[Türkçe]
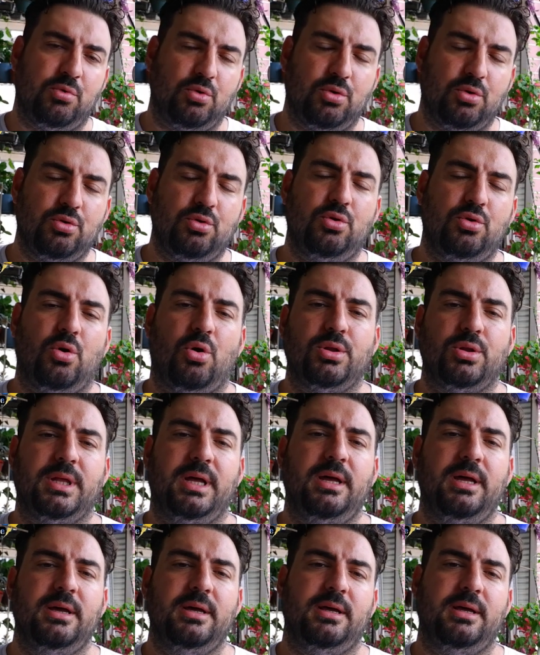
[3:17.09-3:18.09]
bulunduğu
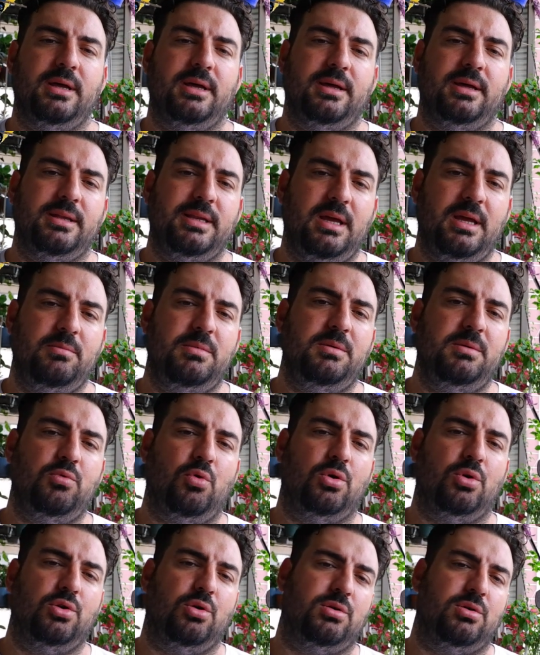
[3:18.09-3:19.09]
oda nemli
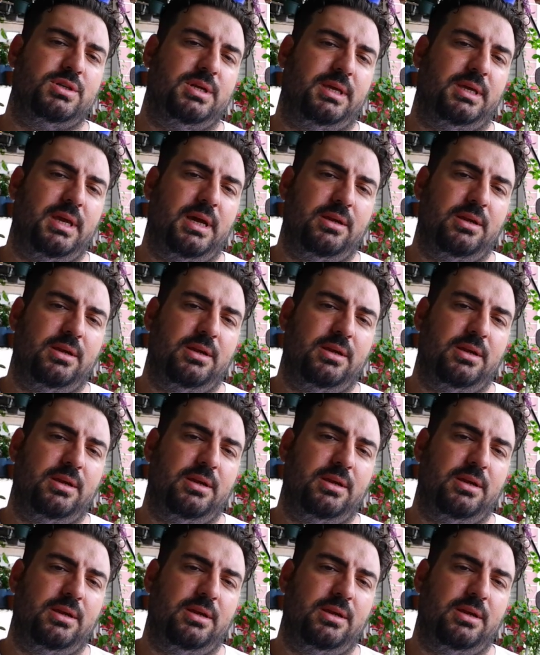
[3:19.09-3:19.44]
bir oda olacak.